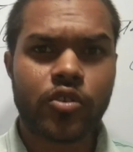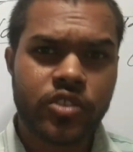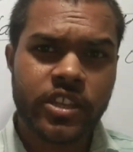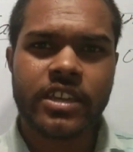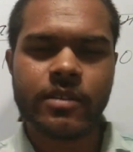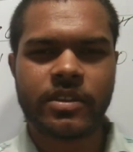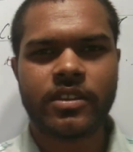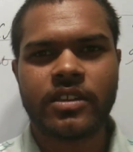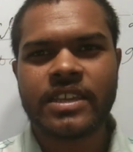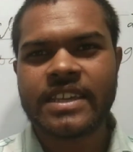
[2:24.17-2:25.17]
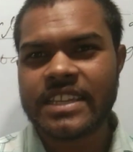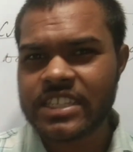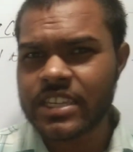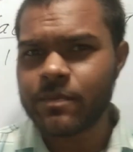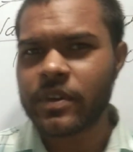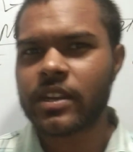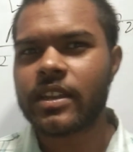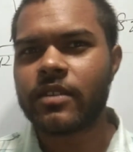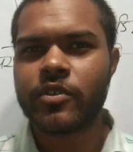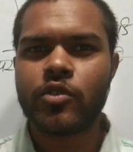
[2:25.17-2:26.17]
और देखें भी स्किप कर
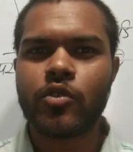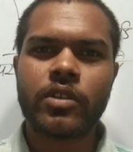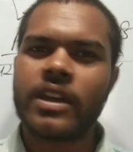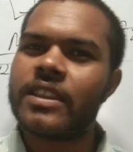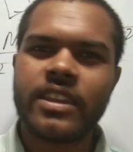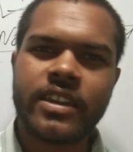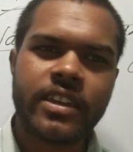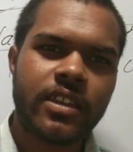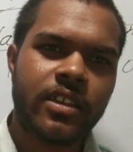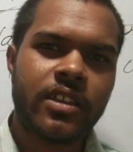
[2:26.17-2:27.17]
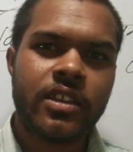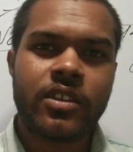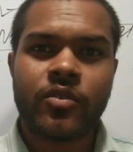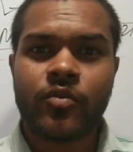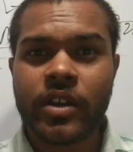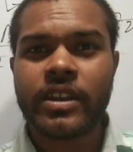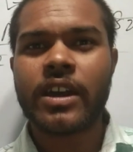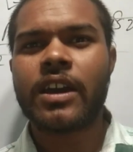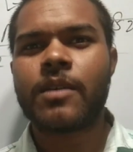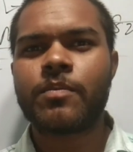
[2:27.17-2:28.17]
कर वीडियो को ना देखें
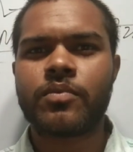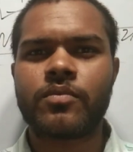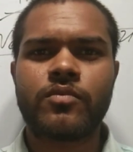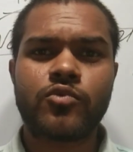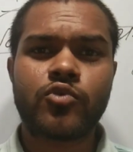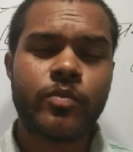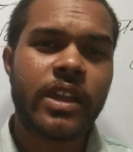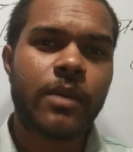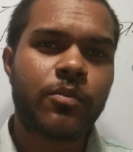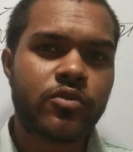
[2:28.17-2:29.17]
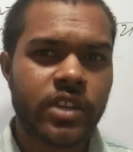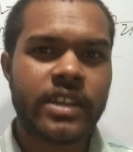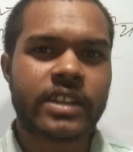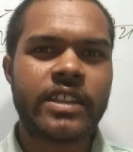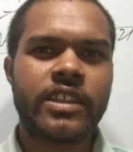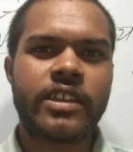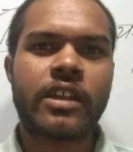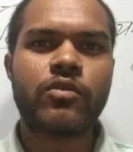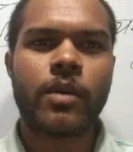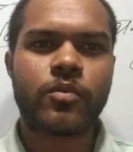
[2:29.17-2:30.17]
वरना आप जो मैं आपको जानकारी दे
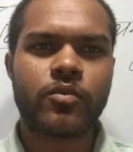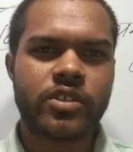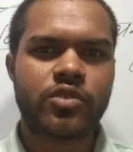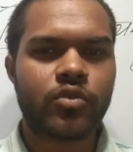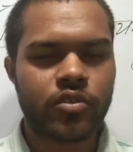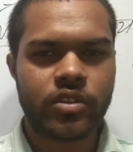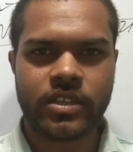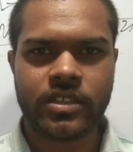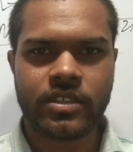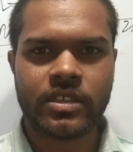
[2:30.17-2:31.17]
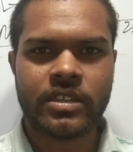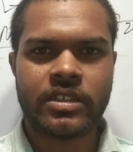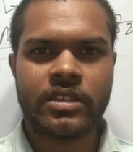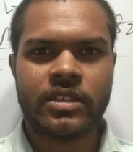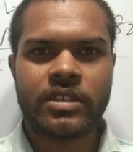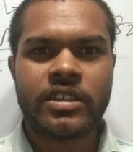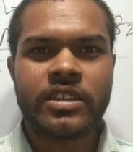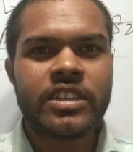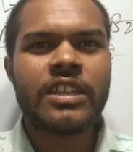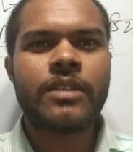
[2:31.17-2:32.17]
रहा हूं आप उसे छोड़ देंगे
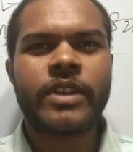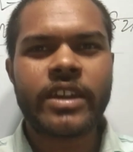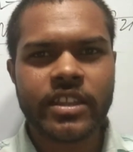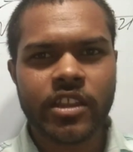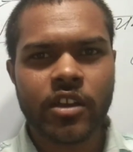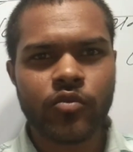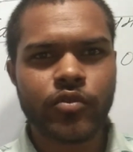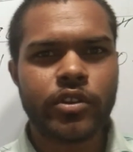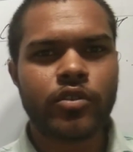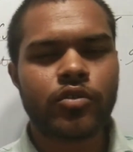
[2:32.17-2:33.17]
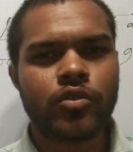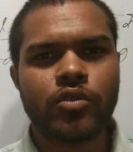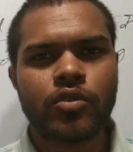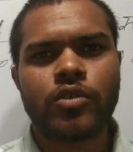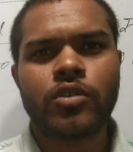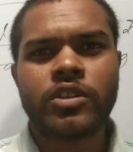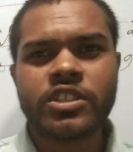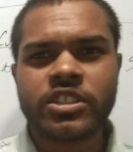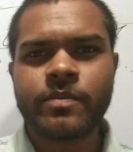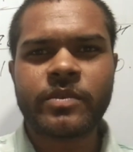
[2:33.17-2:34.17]
इसीलिए मैं कहता हूं वीडियो को
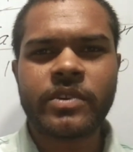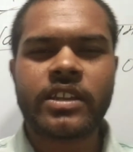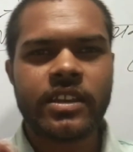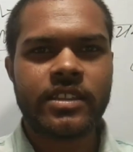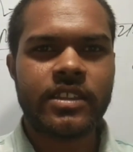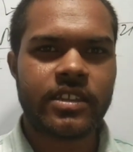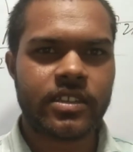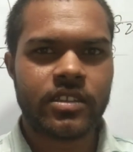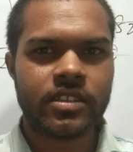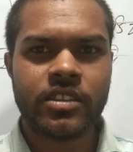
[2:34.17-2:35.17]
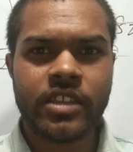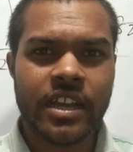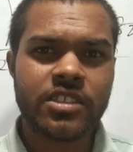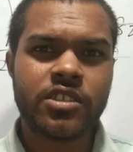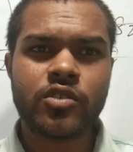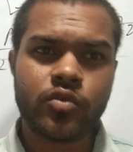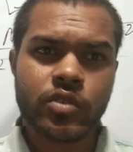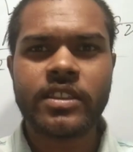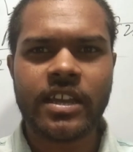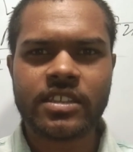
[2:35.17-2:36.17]
स्किप कर कर ना देखें ध्यान से
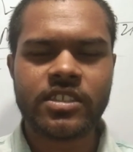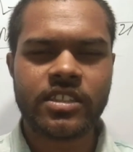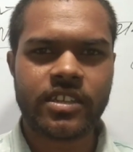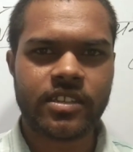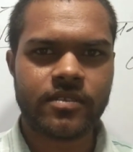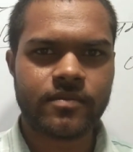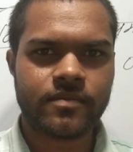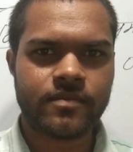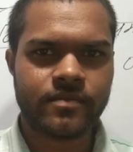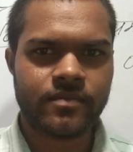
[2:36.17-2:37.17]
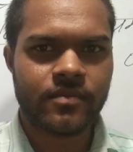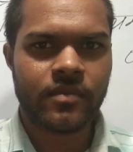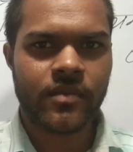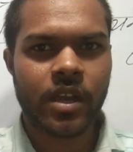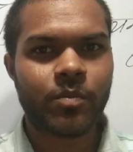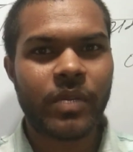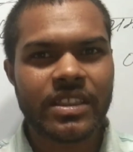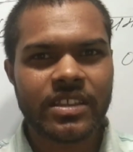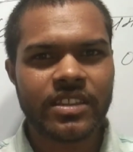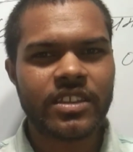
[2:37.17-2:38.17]
सुने और ध्यान से देखें अब
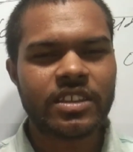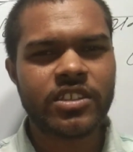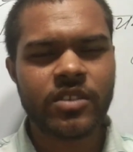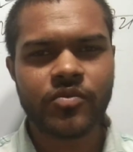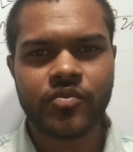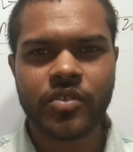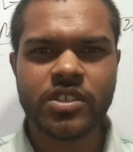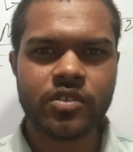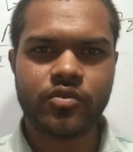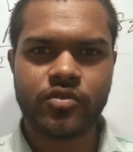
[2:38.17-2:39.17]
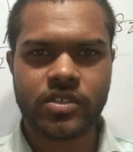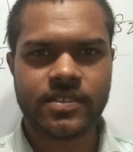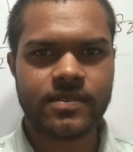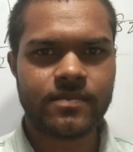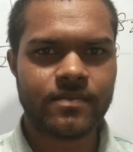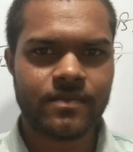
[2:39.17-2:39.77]
बात करते हैं इसके फर्स्ट यूज की